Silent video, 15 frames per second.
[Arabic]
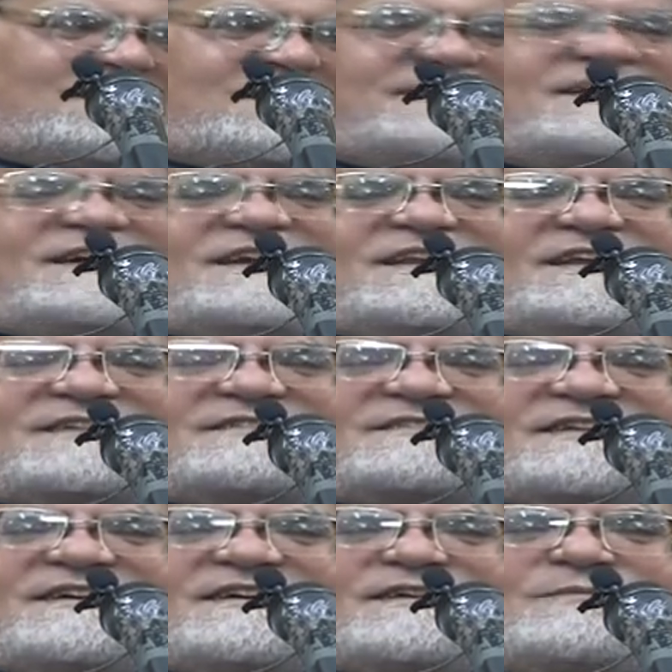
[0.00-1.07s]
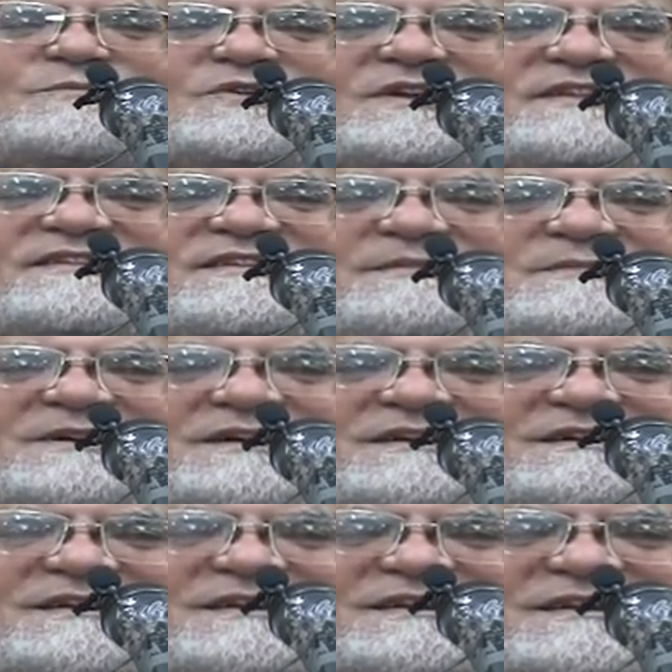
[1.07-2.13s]
احنا خلصنا
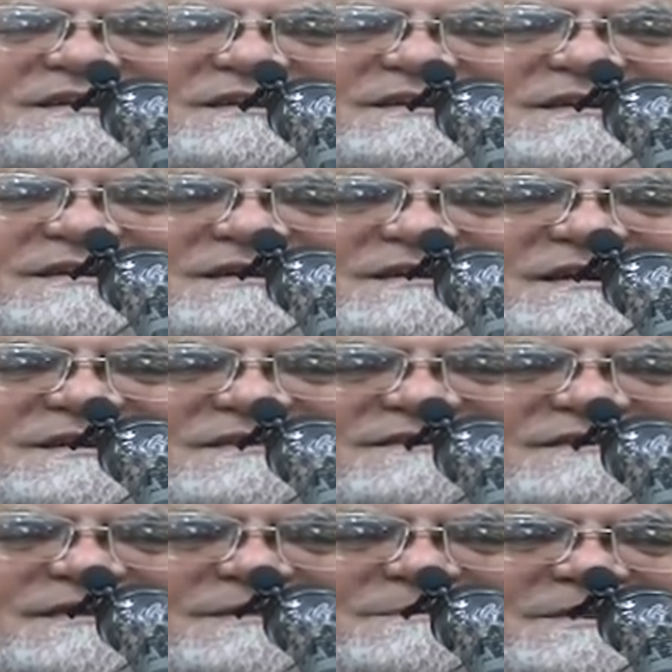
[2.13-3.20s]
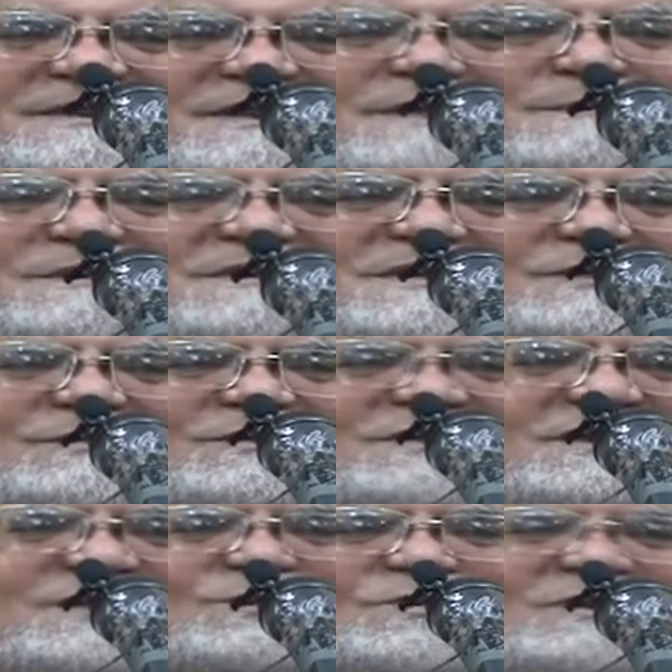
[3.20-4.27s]
المقدمه اللي خاصه بعلم
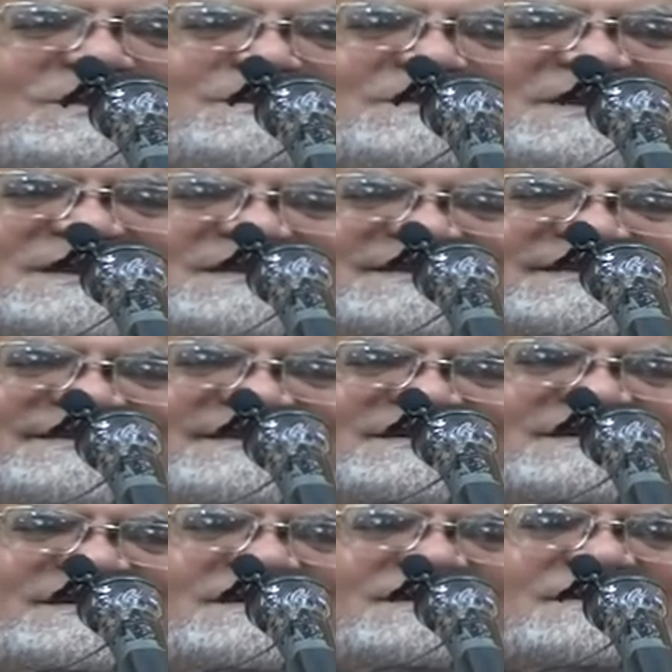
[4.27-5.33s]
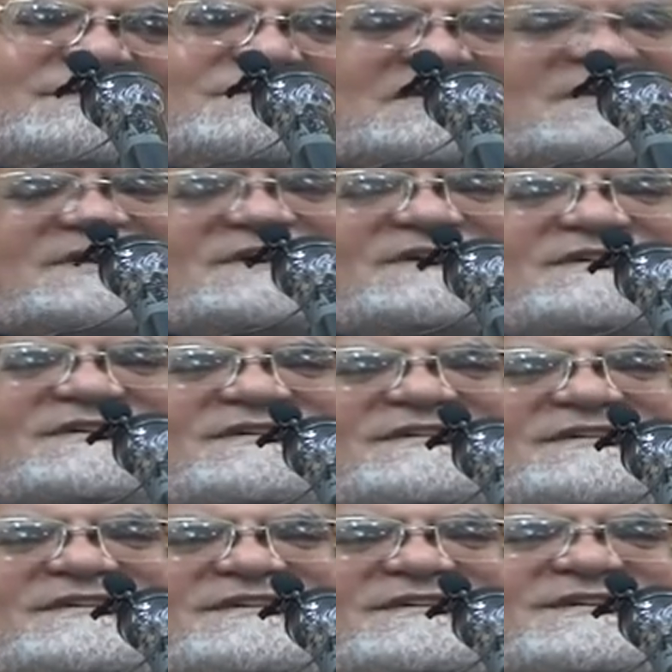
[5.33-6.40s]
التوحيد وعلم العقيده
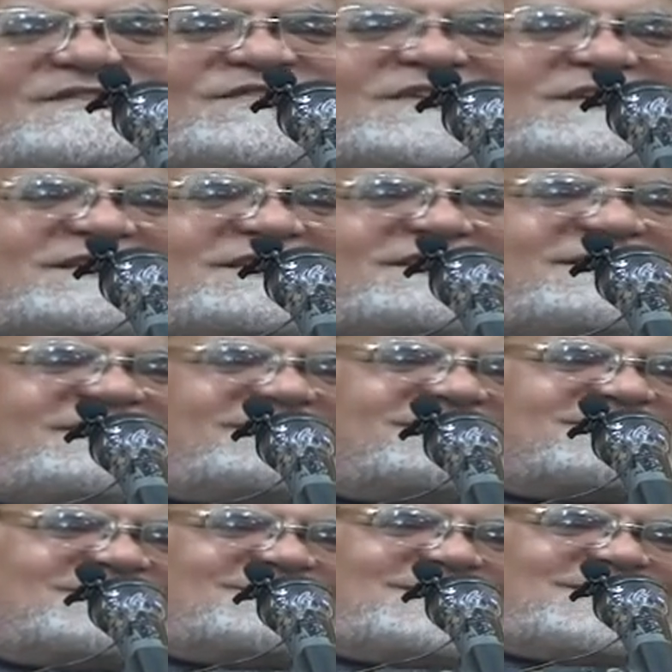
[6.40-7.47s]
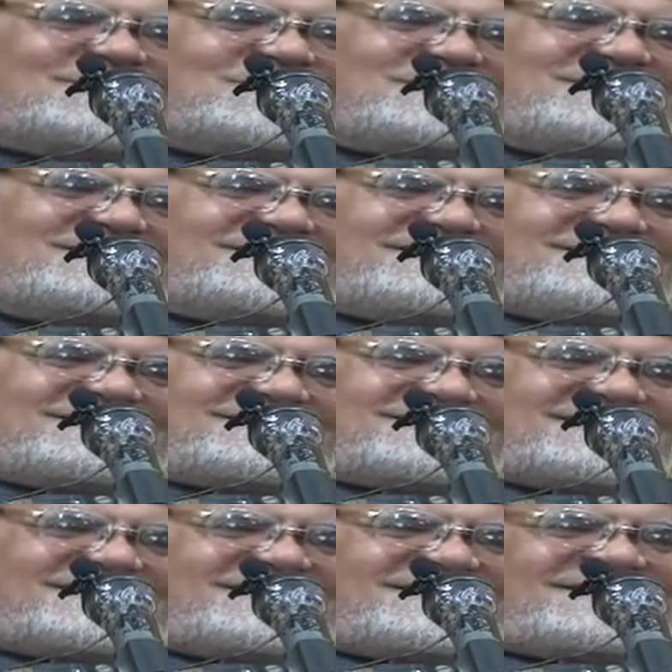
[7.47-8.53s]
والفقيه زواوي
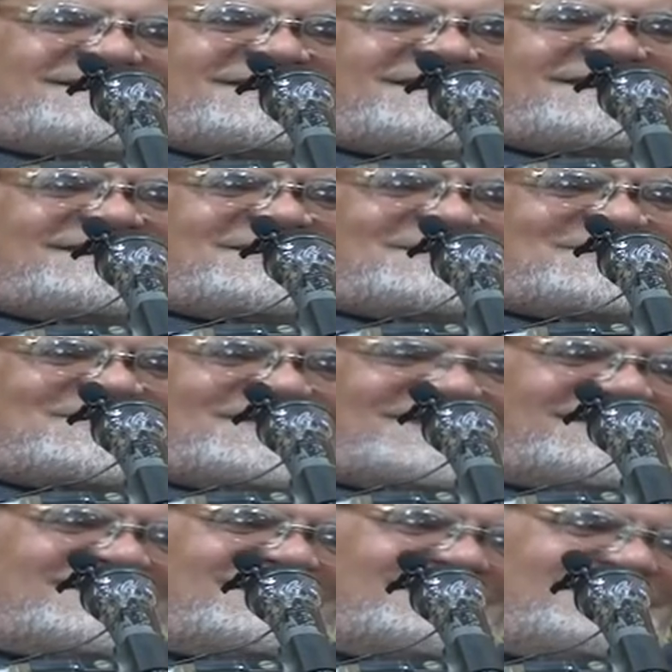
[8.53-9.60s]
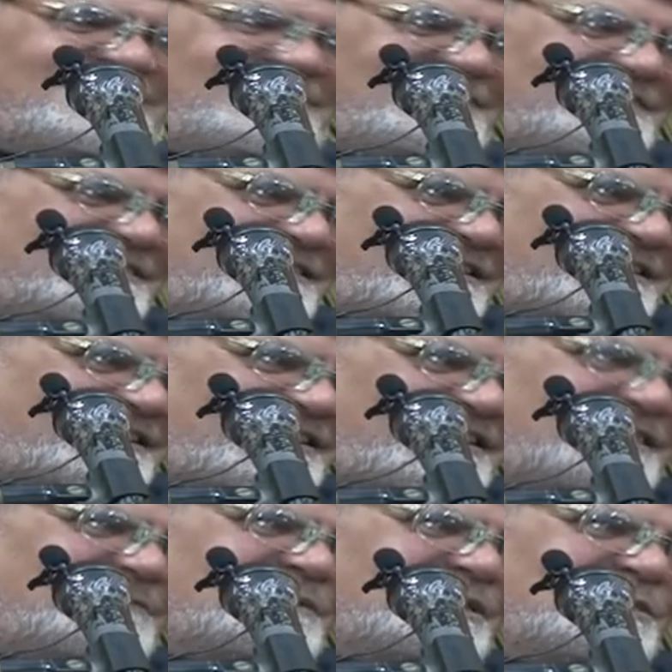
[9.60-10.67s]
سيقرا لنا كلاما